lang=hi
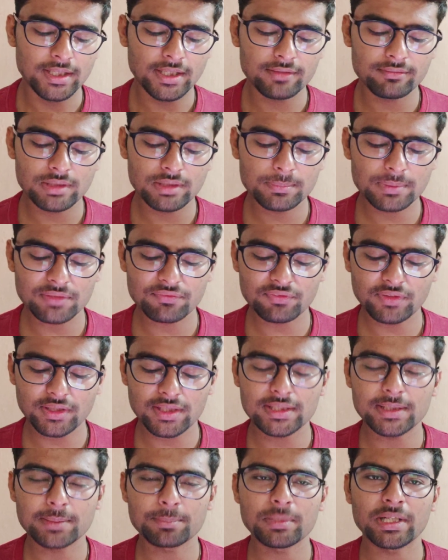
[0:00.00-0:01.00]
एंड वहीं पर
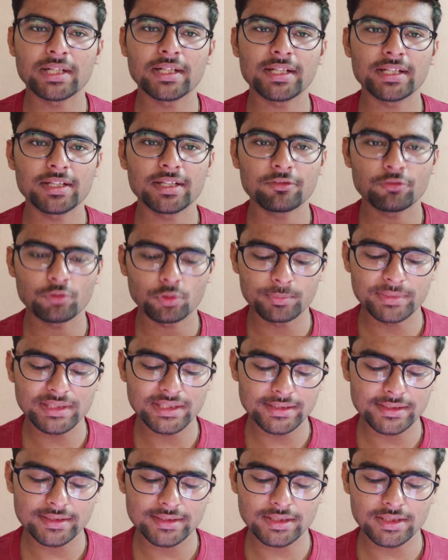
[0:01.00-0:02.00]
फरलैंड मैंडी है वो भी
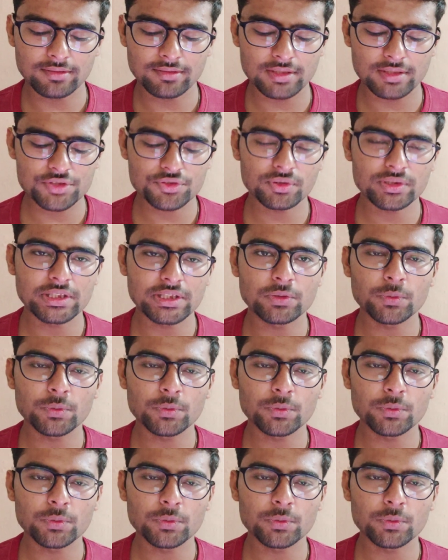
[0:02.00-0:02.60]
नहीं खेलने वाले सो